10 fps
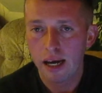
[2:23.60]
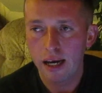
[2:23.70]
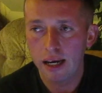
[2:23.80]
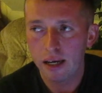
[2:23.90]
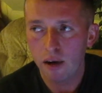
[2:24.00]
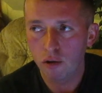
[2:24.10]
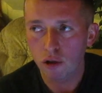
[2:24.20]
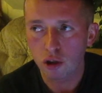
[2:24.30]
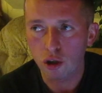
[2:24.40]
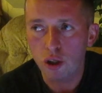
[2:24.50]
e, o to,
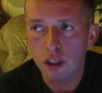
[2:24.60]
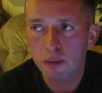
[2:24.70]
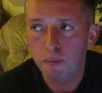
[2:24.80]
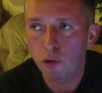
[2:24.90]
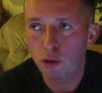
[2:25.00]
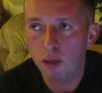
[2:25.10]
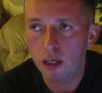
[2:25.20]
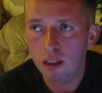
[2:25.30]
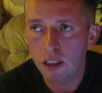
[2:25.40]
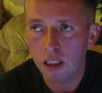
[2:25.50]
co jest po
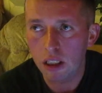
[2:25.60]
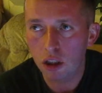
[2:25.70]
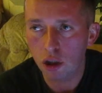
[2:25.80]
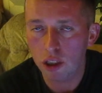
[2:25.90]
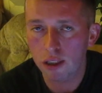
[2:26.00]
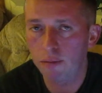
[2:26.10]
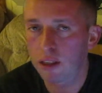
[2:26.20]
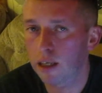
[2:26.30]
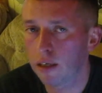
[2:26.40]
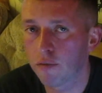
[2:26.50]
śmierci, co się z nami
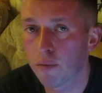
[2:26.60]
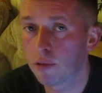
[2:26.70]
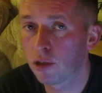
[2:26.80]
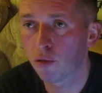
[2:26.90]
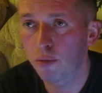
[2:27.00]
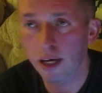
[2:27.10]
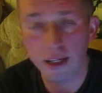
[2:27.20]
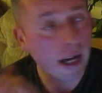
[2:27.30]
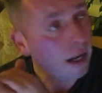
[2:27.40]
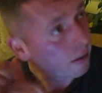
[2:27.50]
stanie w momencie
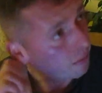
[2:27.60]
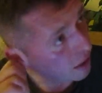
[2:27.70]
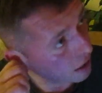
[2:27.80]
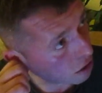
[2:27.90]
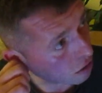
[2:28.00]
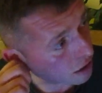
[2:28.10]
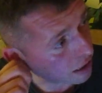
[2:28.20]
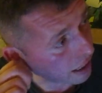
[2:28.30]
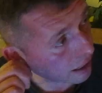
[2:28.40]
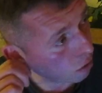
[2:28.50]
umierania. I jest to z
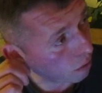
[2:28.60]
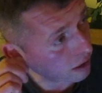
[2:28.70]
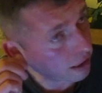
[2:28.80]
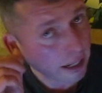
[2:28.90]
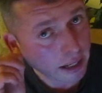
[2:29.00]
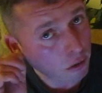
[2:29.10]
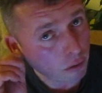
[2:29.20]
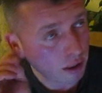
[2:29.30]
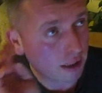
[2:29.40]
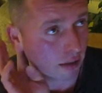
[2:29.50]
reguły, z
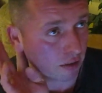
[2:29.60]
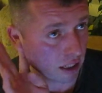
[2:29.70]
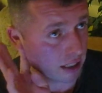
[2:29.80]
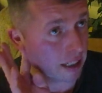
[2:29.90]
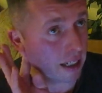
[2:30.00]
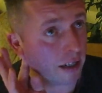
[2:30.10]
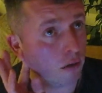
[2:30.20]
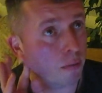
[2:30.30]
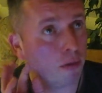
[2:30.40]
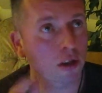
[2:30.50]
reguły, nie zawsze, ale z
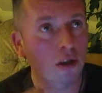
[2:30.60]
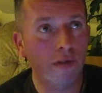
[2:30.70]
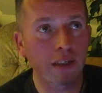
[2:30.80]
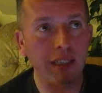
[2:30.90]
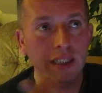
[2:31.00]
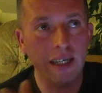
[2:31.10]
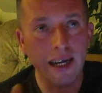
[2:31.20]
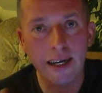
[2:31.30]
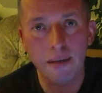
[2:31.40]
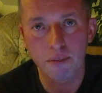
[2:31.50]
reguły podyktowane
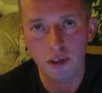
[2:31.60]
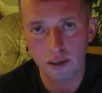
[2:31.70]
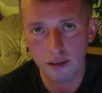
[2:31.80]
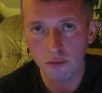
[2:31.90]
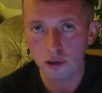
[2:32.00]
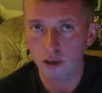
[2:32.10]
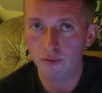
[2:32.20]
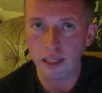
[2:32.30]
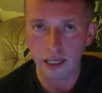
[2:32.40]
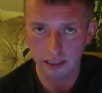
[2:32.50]
strachem przed tym, co się
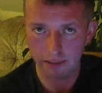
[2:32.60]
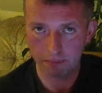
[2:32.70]
wydarzy.